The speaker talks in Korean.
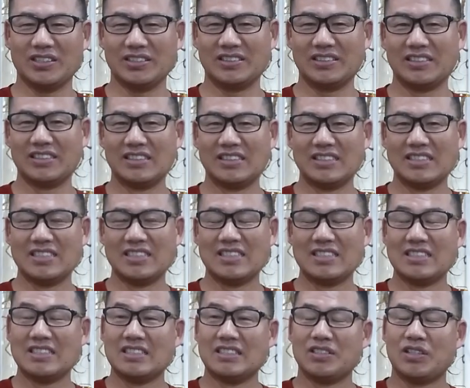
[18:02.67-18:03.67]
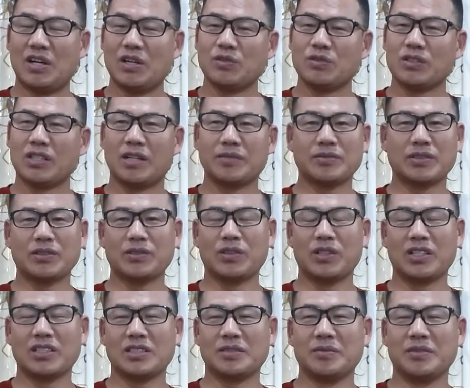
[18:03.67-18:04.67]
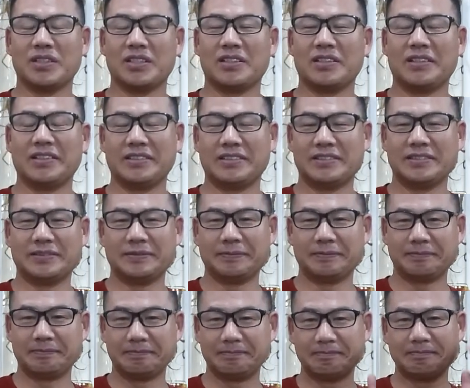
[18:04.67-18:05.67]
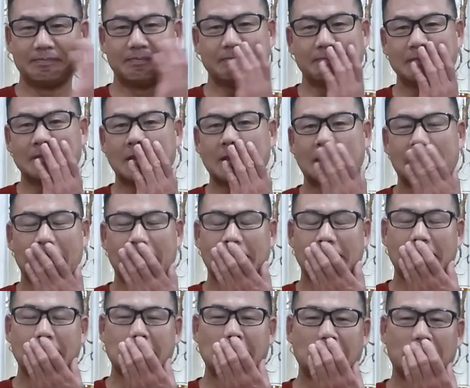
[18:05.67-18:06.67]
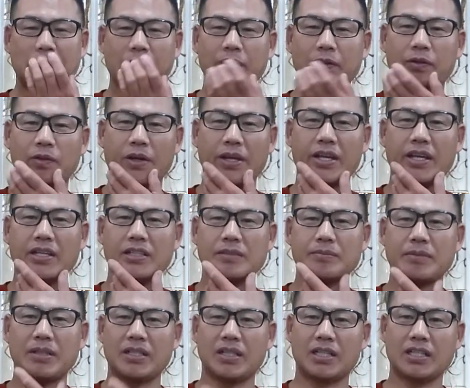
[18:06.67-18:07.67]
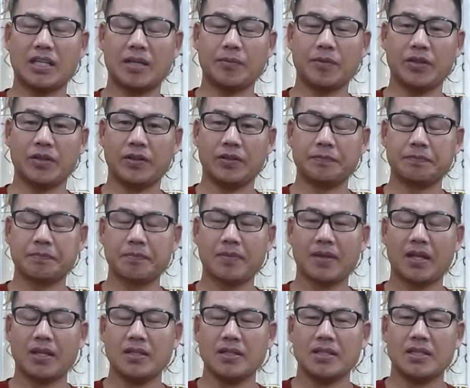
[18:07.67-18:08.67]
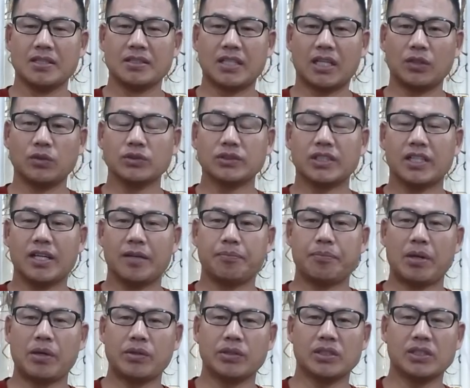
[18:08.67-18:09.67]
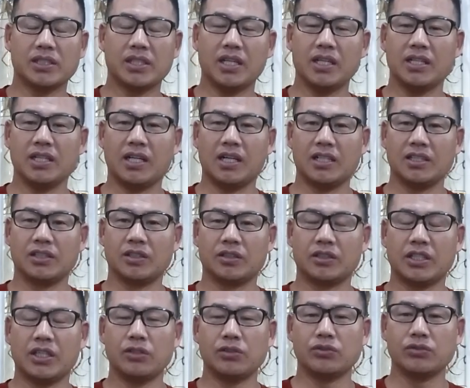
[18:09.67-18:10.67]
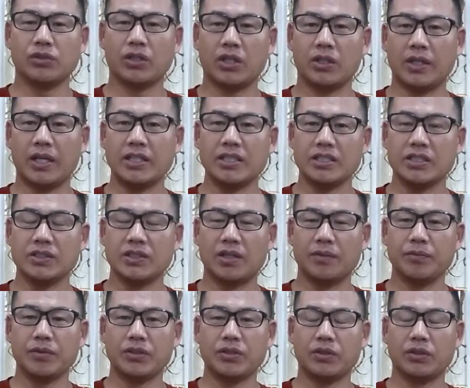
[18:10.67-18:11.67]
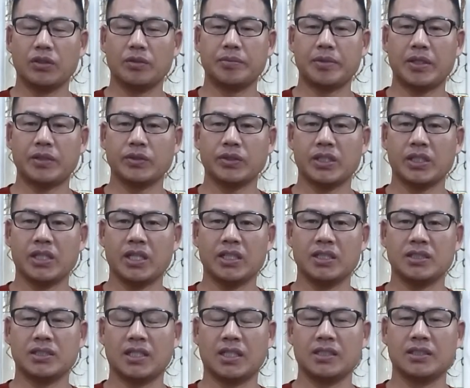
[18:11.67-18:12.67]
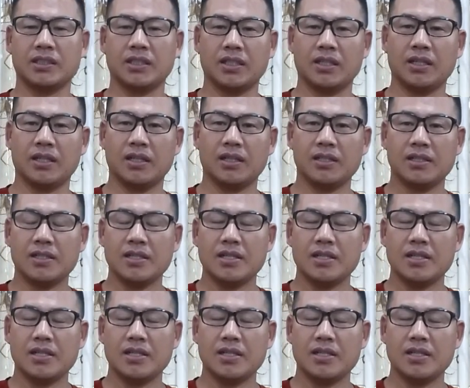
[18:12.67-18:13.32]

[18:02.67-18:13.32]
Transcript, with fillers: 하여튼 한번 깜짝 놀랐습니다. 하여튼. 자, 그래서 왜 이런 말을 하냐면 자동차의 파워트레인을 제일 중요한 엔진과 미션을 파워트레인이라는데